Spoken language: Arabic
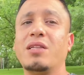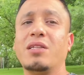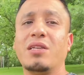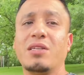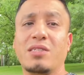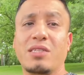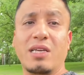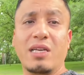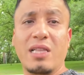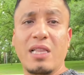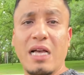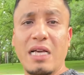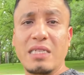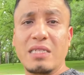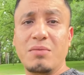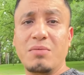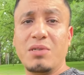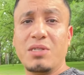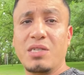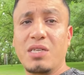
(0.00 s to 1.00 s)
يصيد
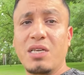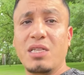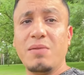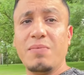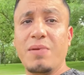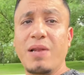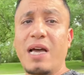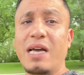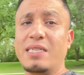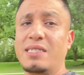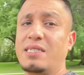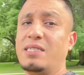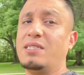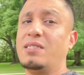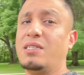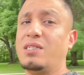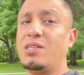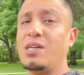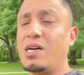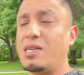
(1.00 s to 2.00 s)
لازم يصيد بلايسنس
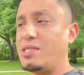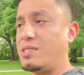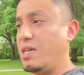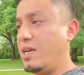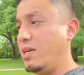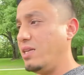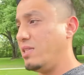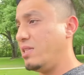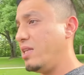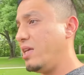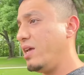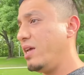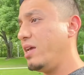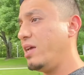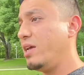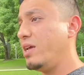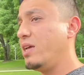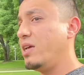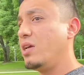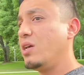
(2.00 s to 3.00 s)
اجازه عنده
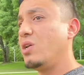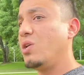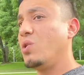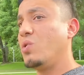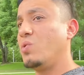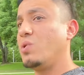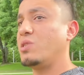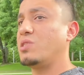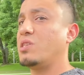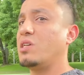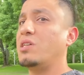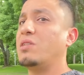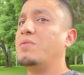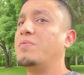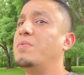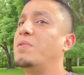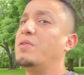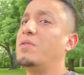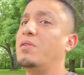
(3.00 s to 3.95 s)
ويصيد